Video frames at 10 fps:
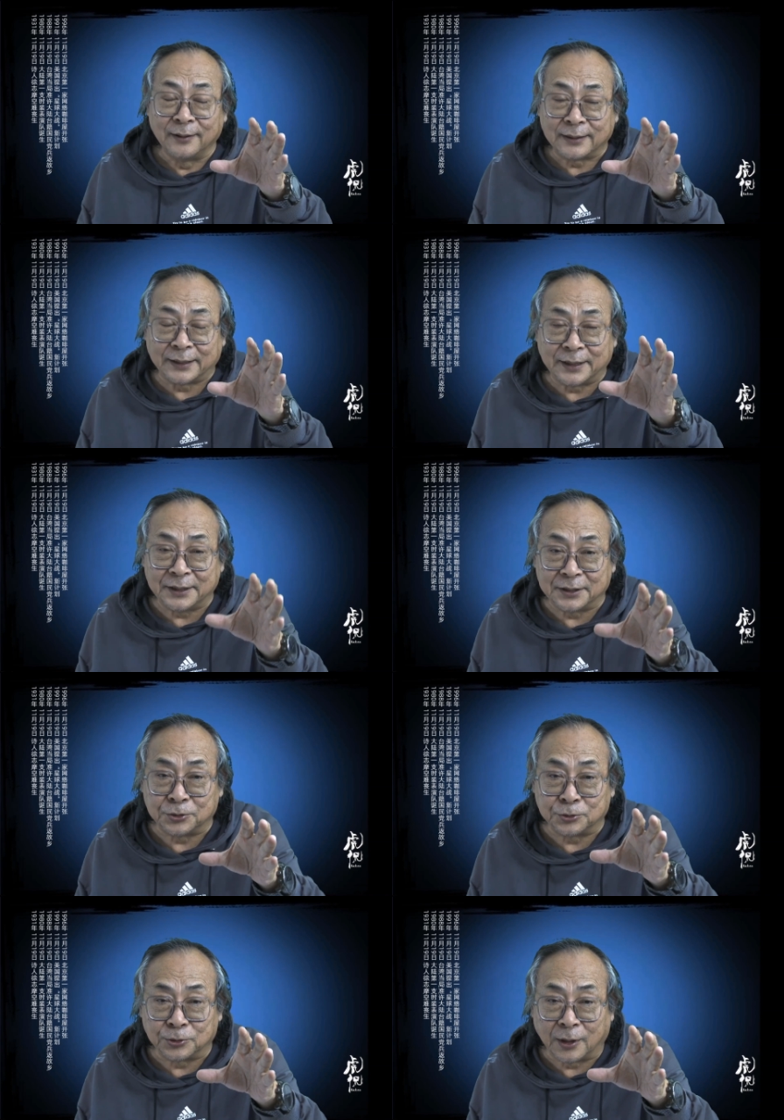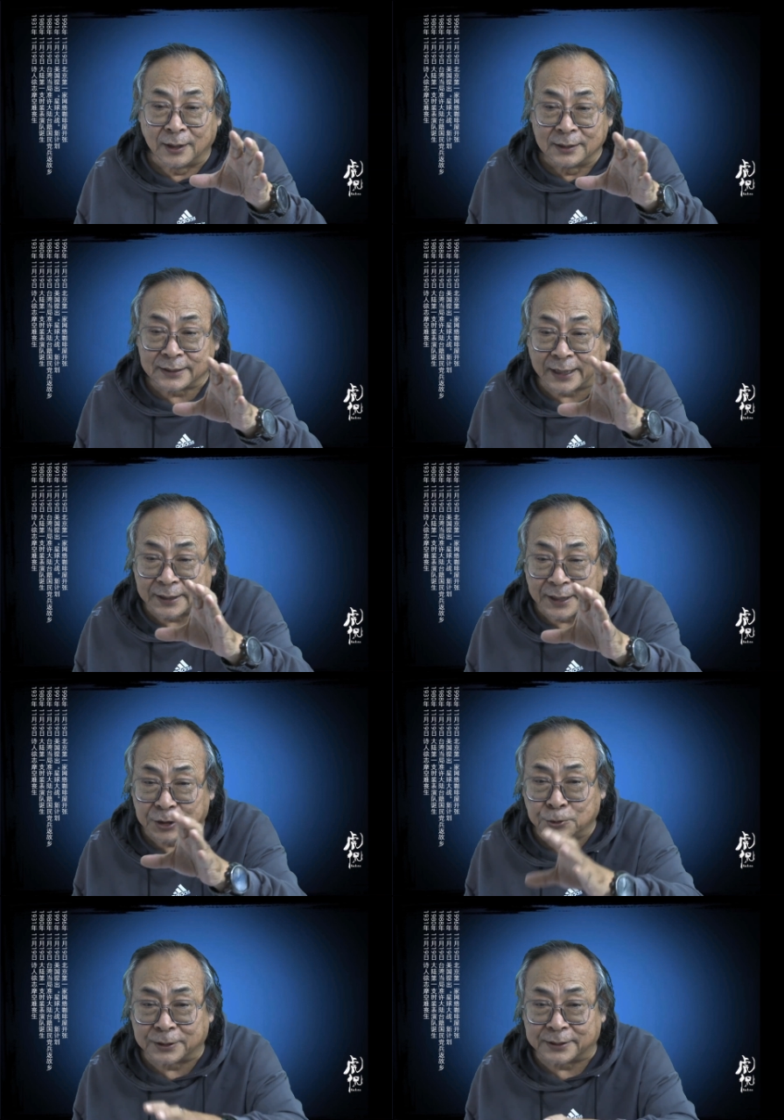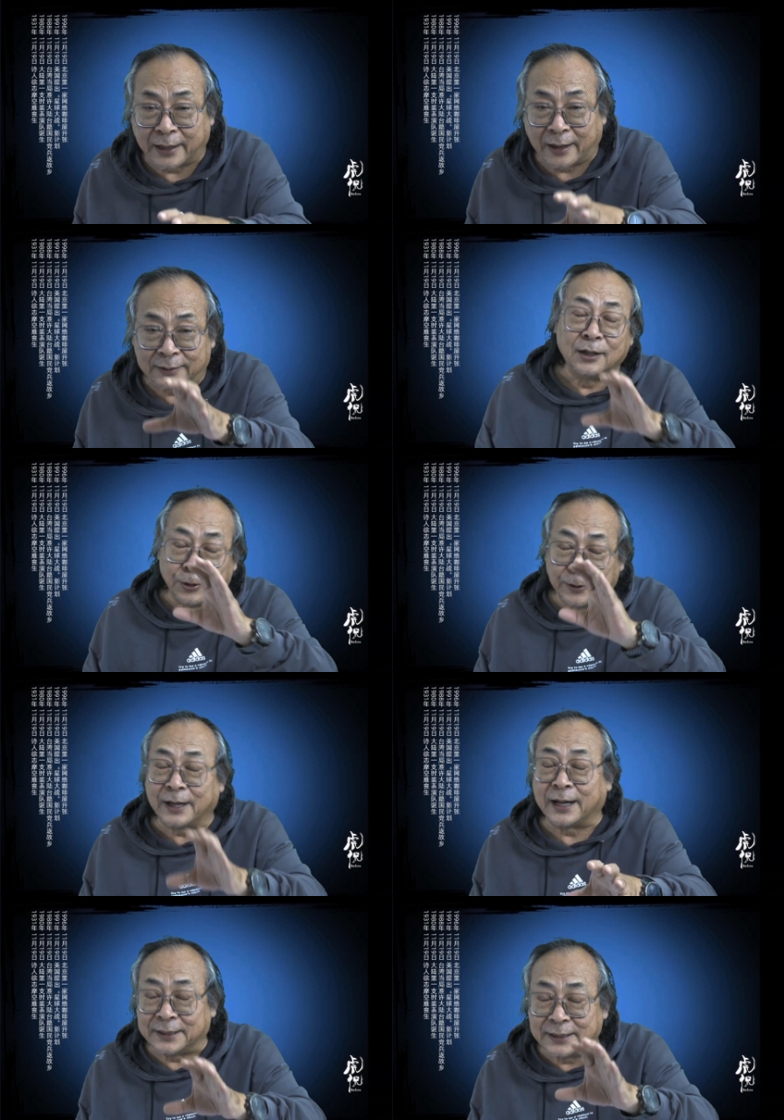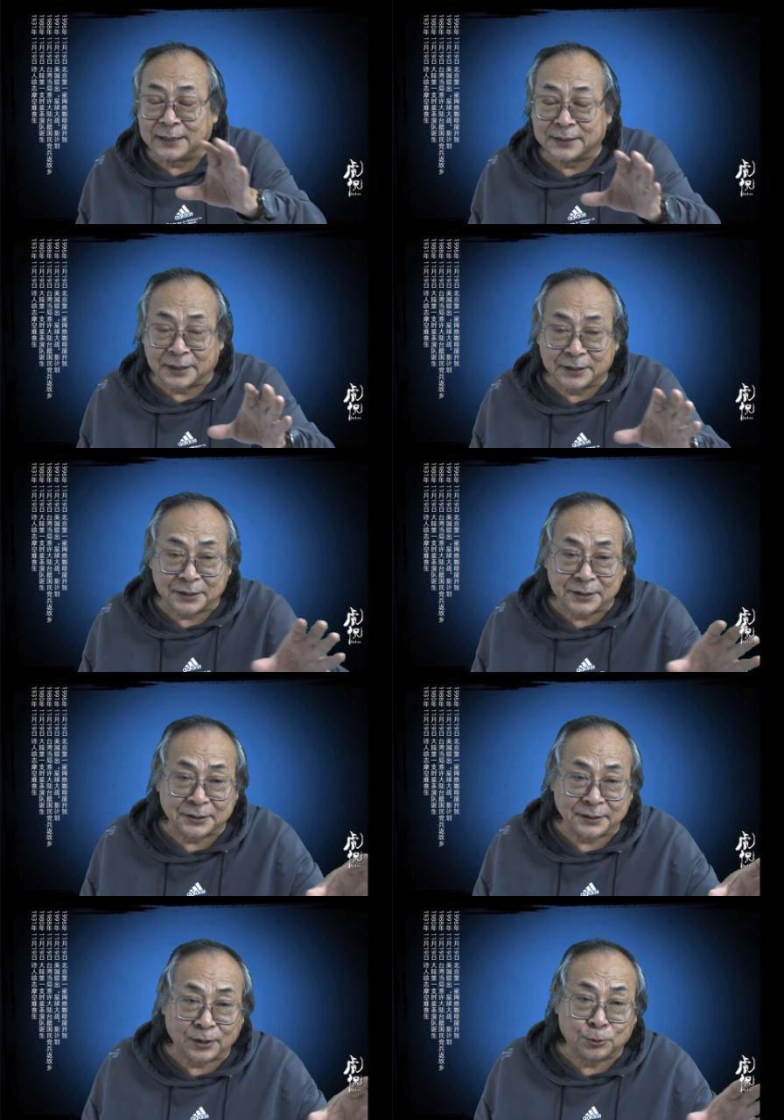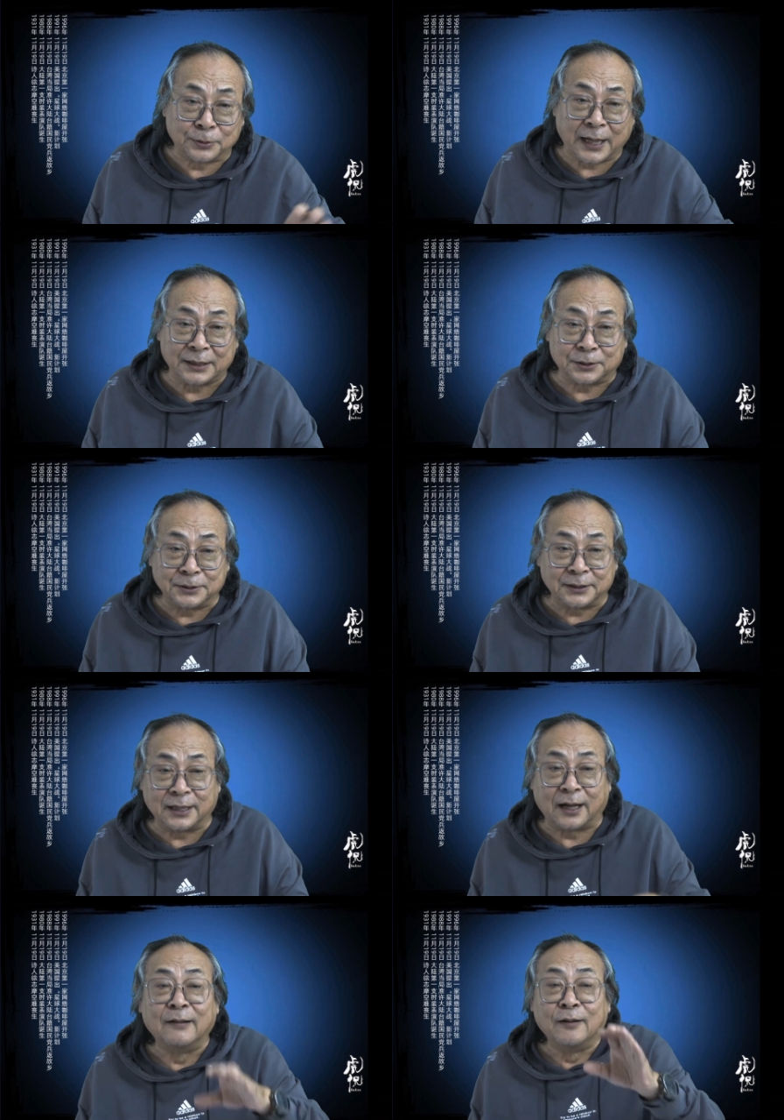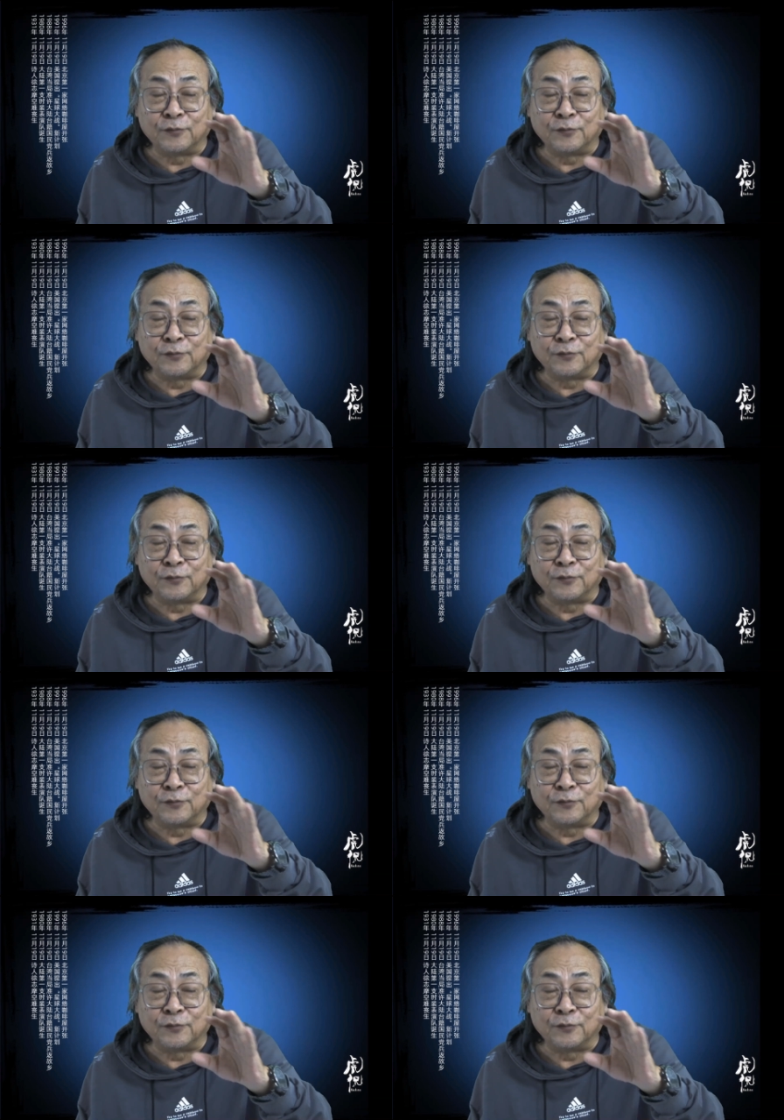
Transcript: 他那个意思就是说，在这一瞬间啊，欧阳海应该想起自己的苦大仇深啊，